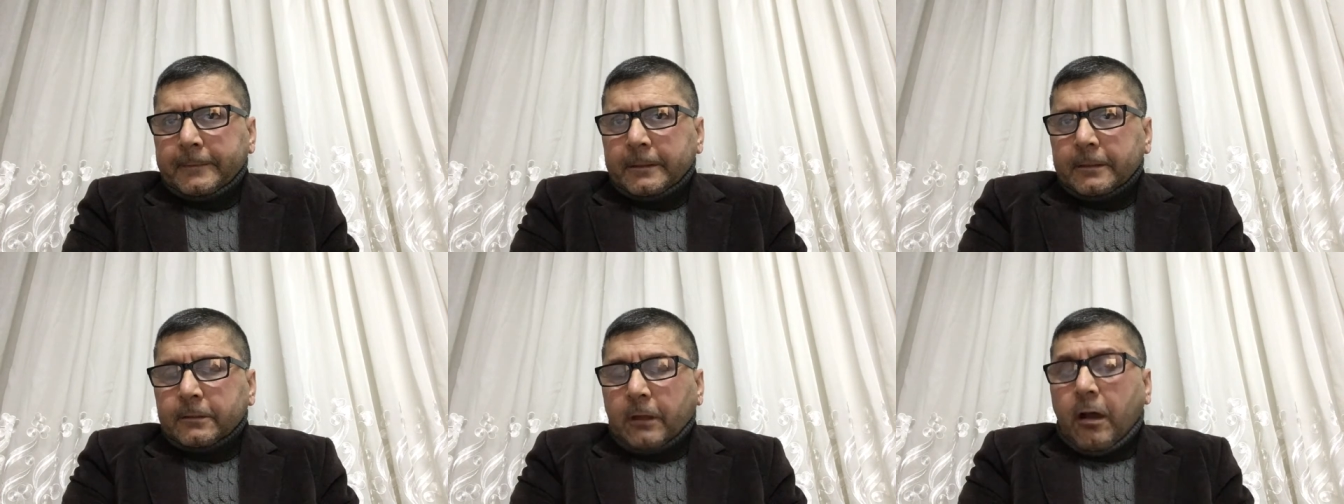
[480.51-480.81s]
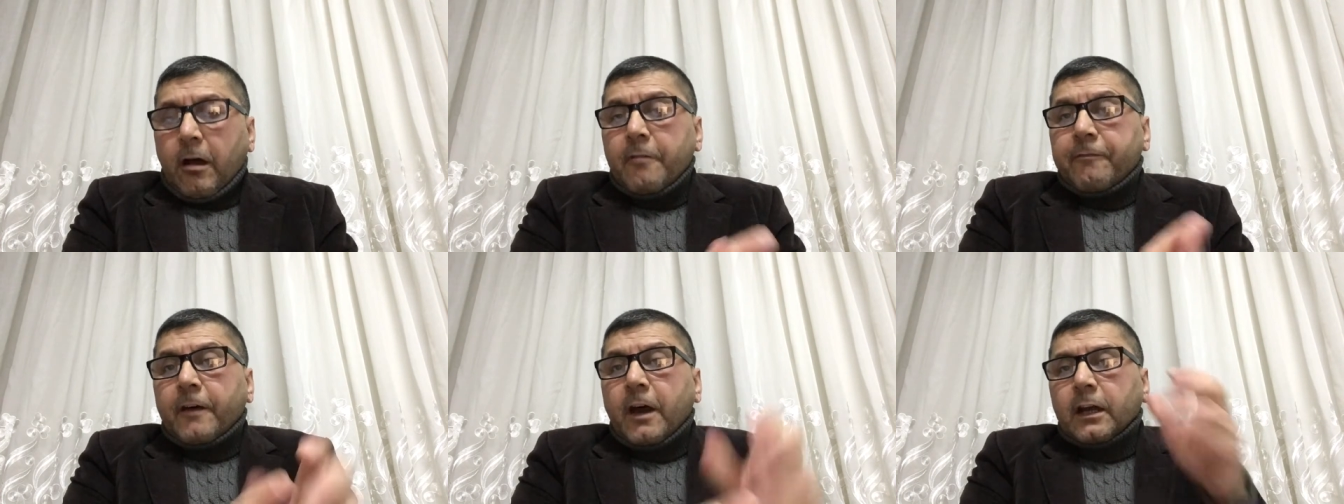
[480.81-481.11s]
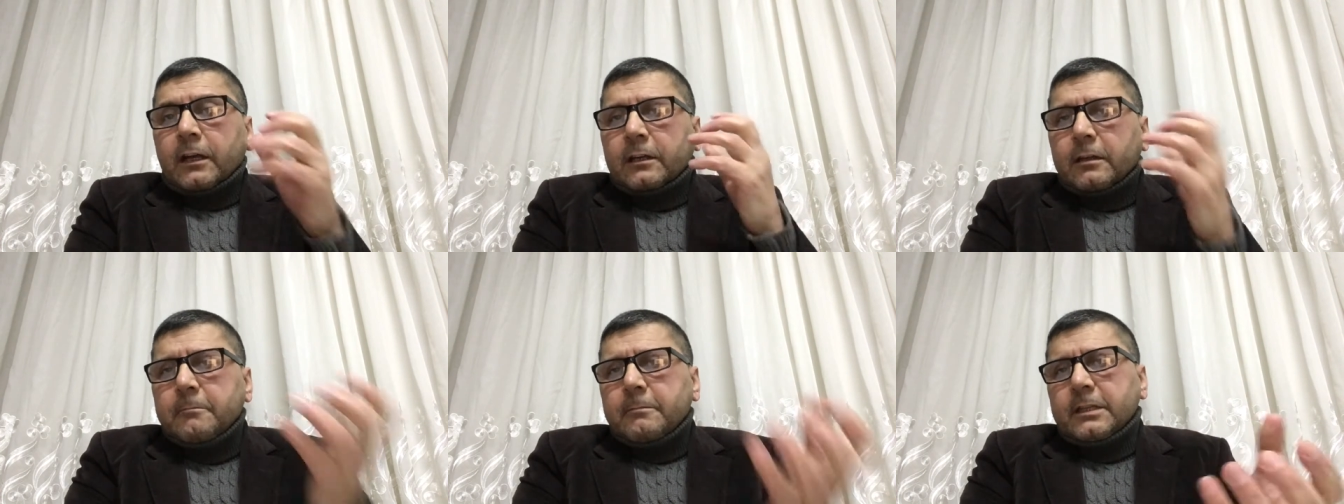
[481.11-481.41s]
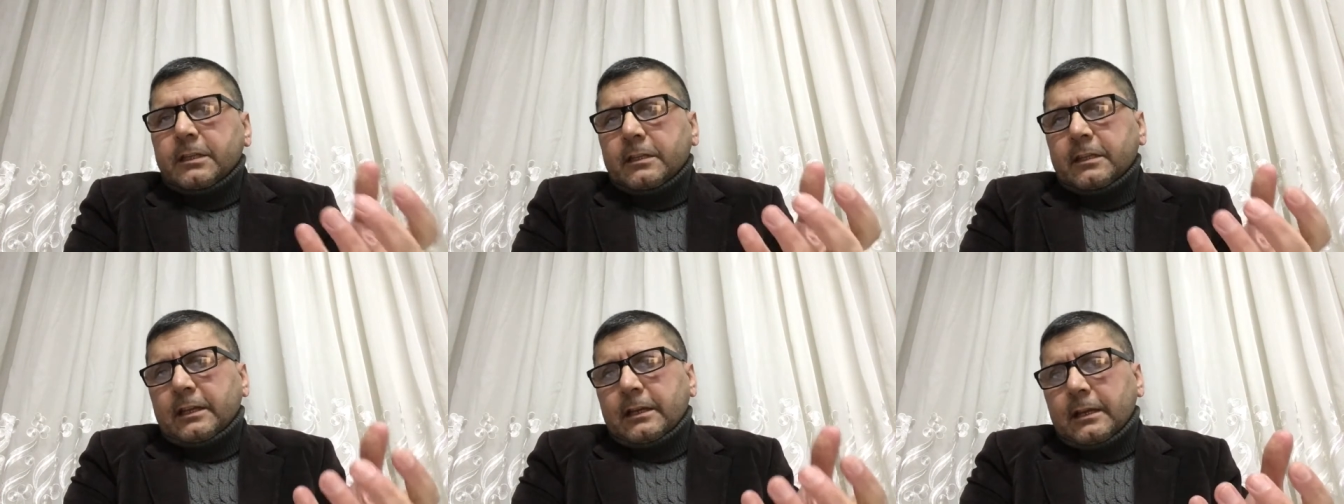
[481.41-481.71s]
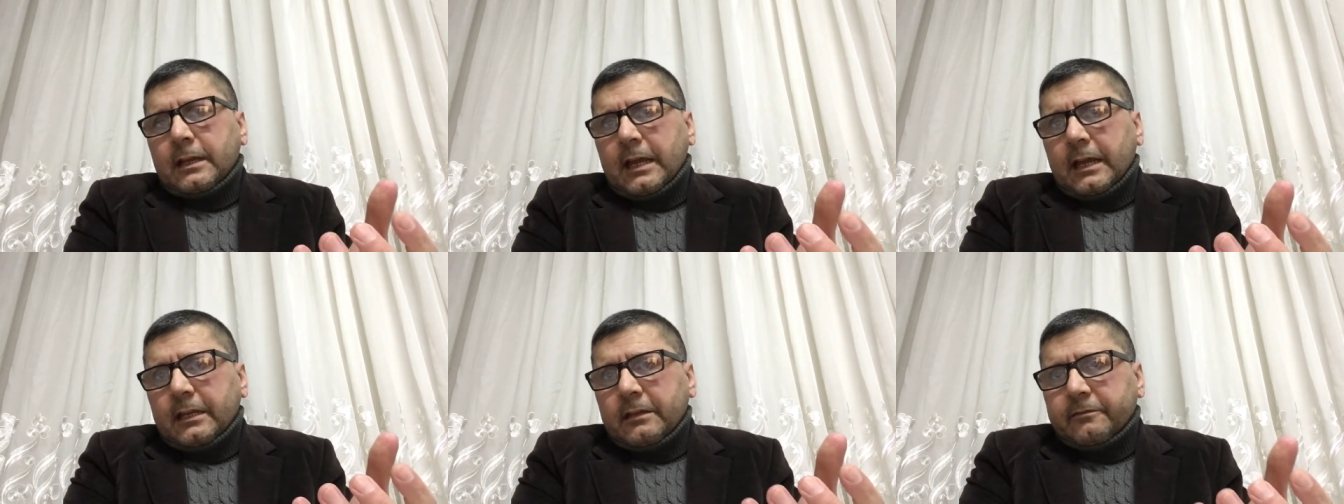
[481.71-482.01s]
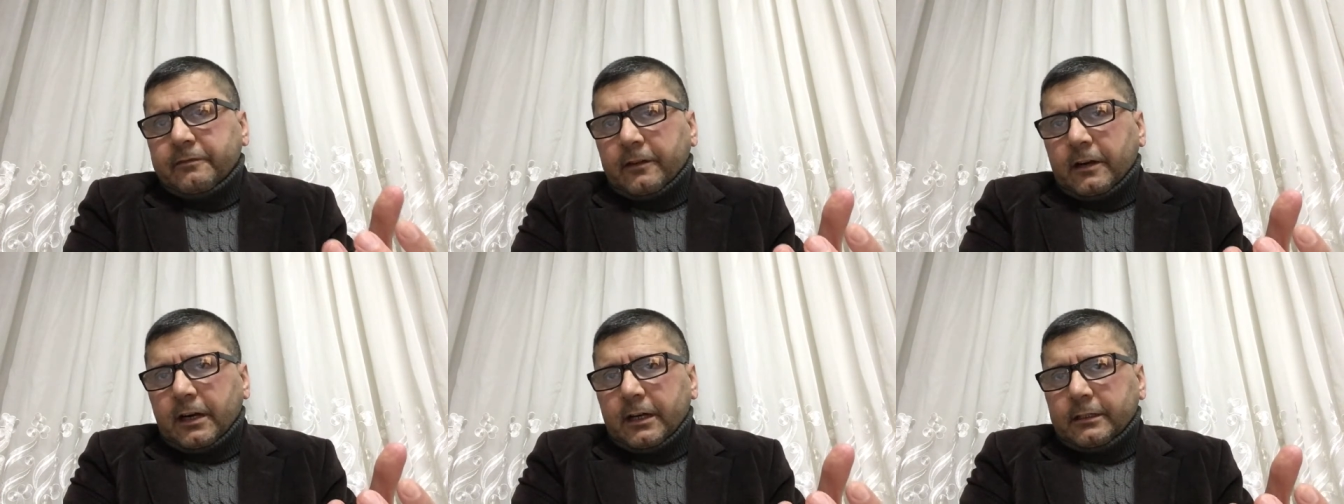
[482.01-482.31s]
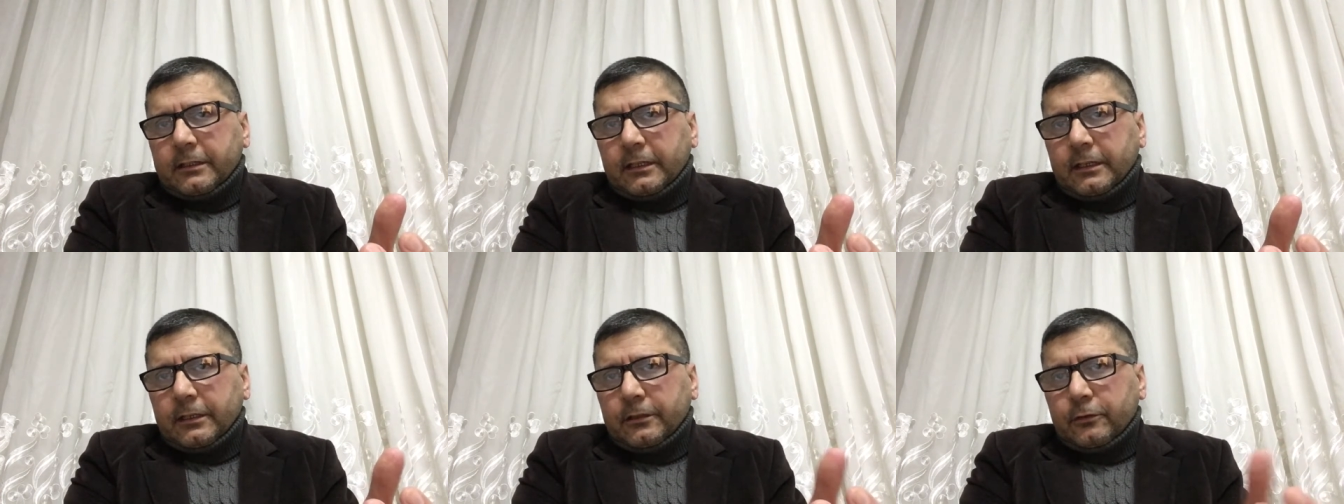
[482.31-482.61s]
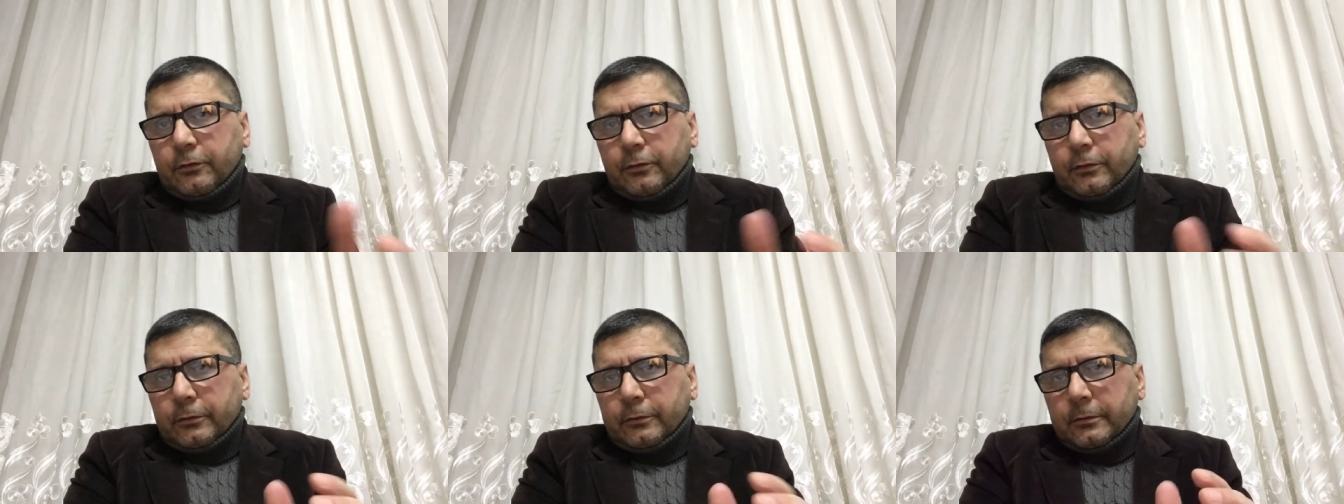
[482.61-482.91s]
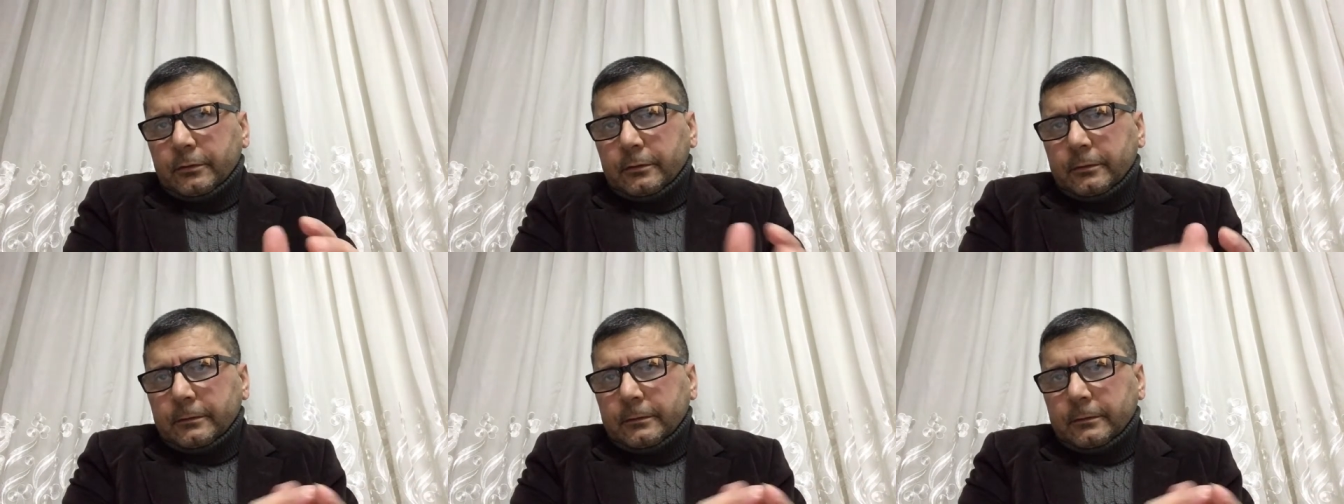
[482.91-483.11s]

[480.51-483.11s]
daha farklı bir dille ifade ediyordu.